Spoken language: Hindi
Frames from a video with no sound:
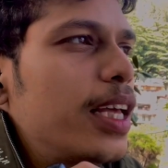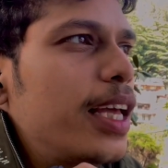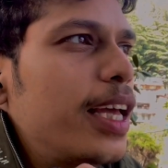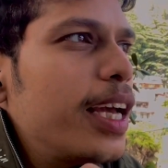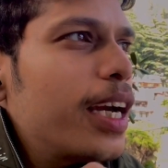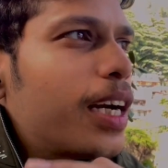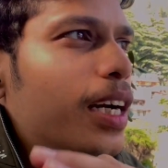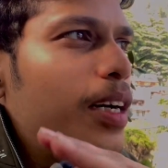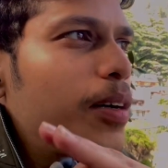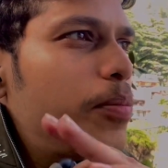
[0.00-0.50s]

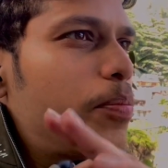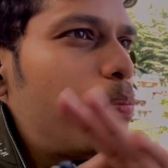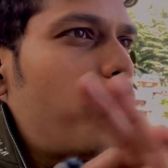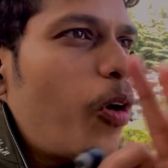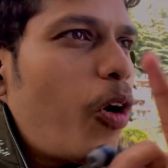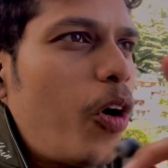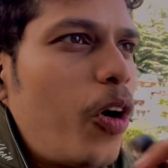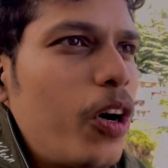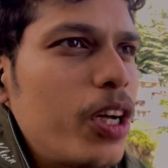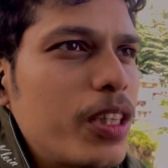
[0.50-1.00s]
एक
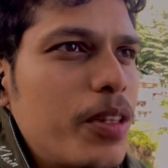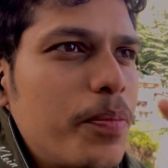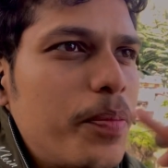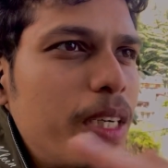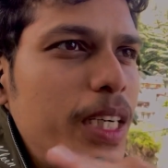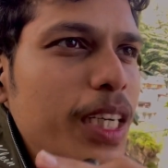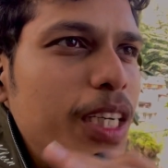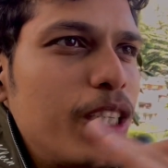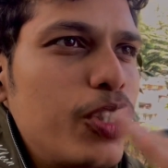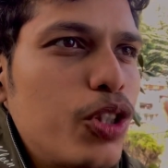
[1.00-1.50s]
बहुत
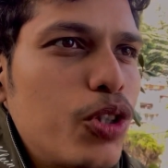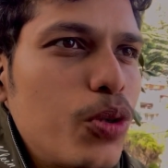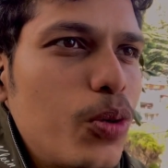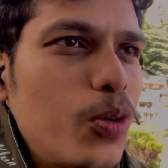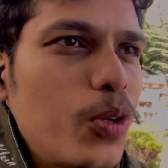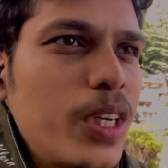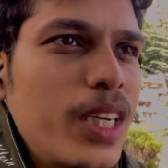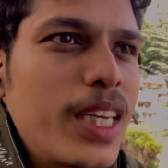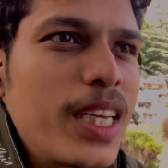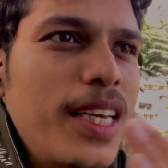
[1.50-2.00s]
बड़े
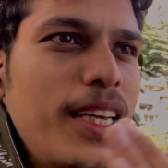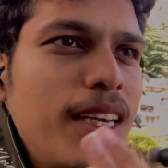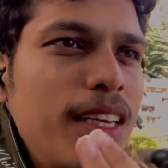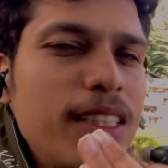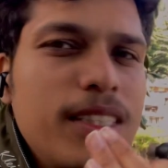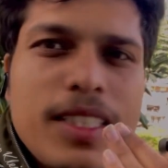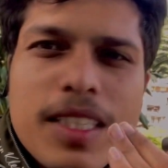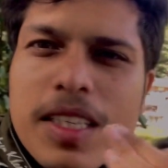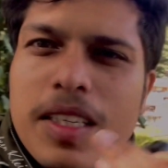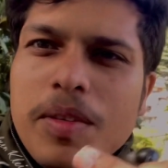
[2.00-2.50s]
शोर के
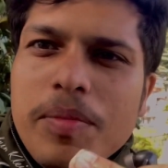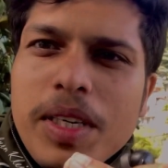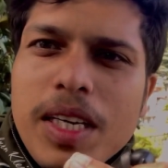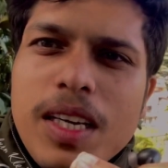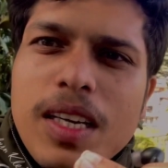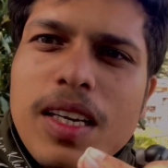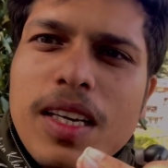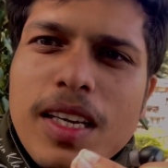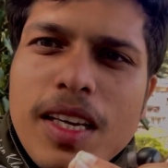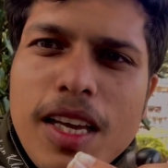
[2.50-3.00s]
जगह में
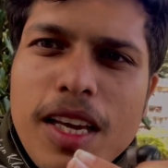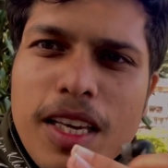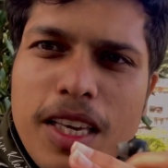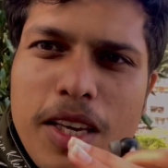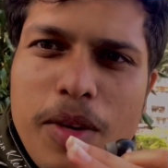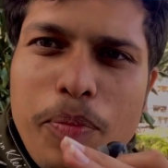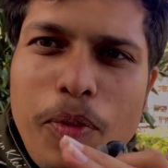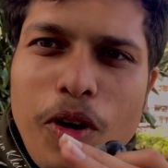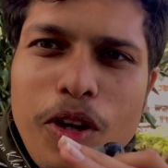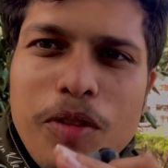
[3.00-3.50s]
एक ये
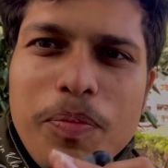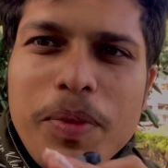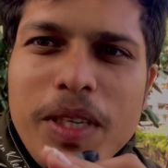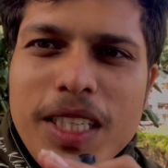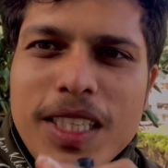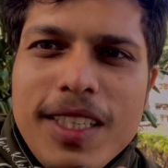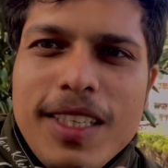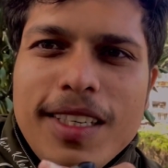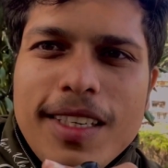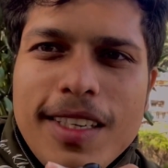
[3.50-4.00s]
बहुत
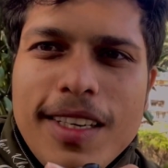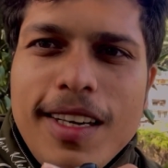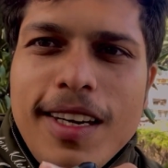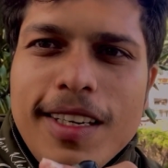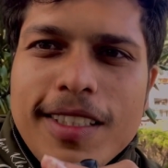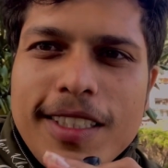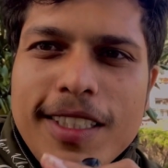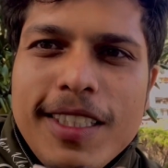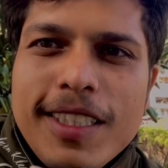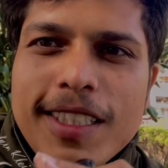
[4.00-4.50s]
बड़ी
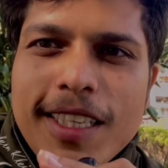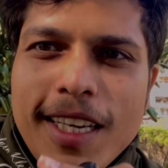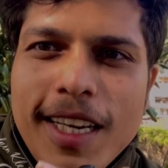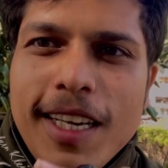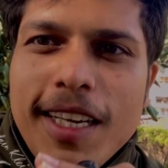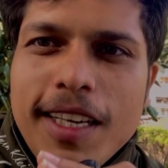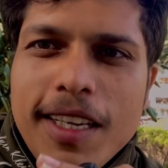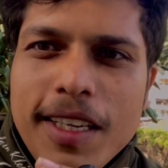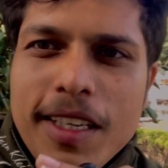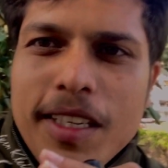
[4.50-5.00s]
अच्छी जगह
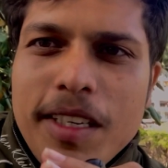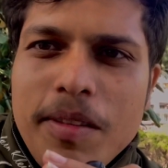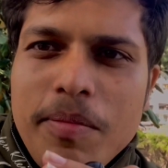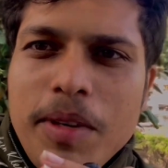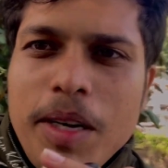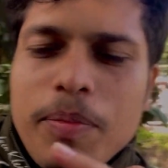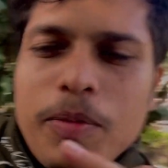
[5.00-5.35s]
है मैं